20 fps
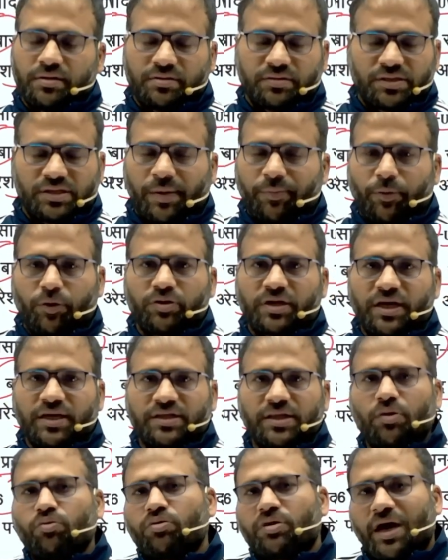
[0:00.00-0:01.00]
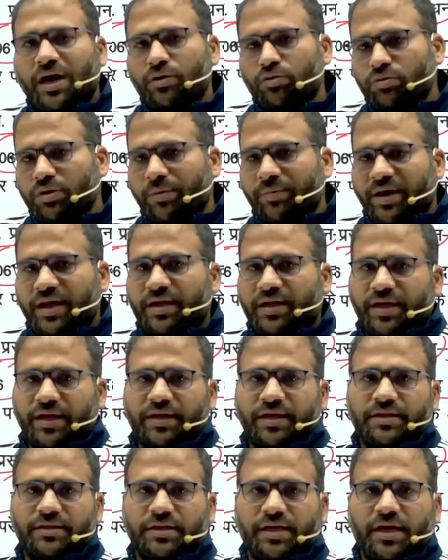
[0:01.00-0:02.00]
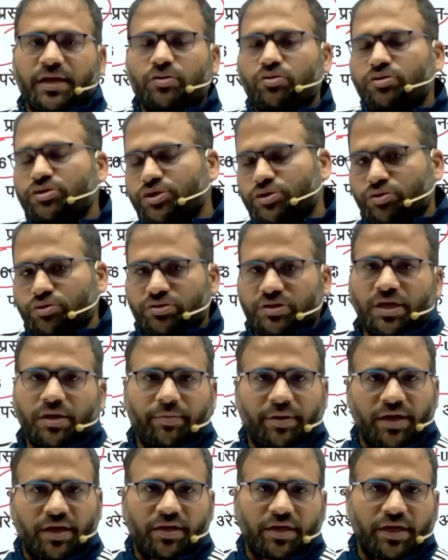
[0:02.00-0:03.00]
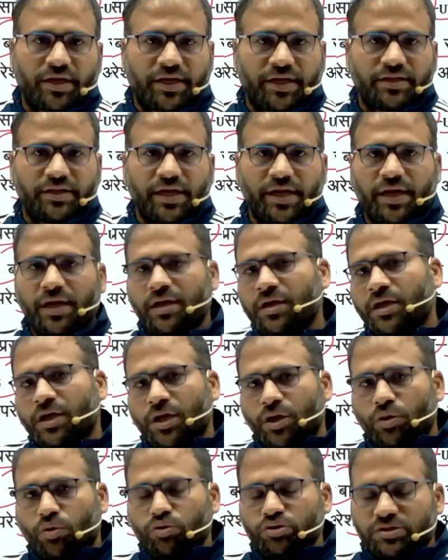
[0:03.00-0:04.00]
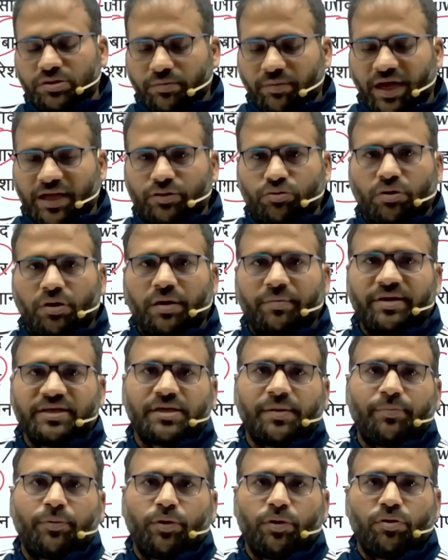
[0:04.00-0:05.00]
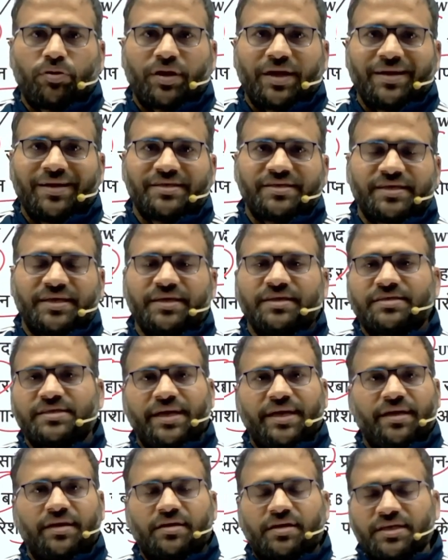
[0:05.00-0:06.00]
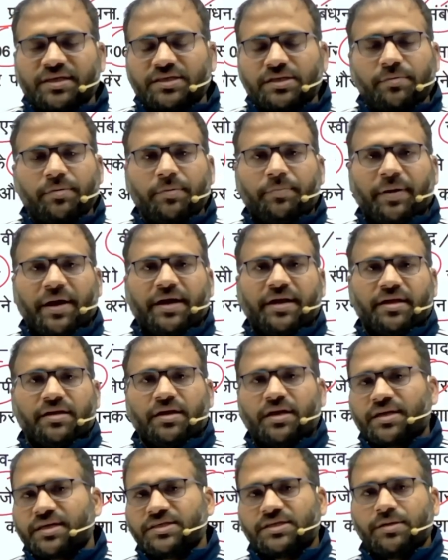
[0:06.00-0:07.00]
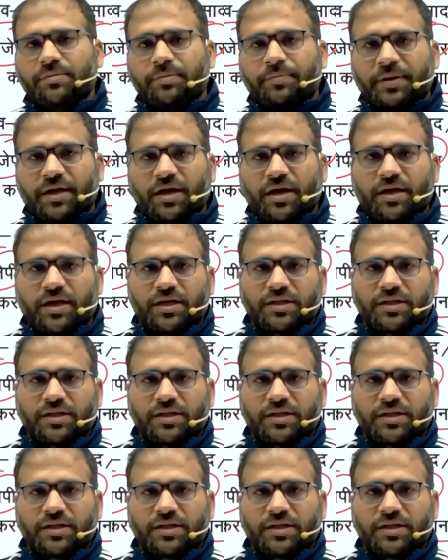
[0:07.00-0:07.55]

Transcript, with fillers: सपोर्ट करता हूँ कानून हमारा क्या कहता है कॉन्स्टिट्यूशन हमारा क्या कहता है उस बात को हमेशा फॉलो करना चाहिए चाहे किसी भी पार्टी का किसी भी प्रकार का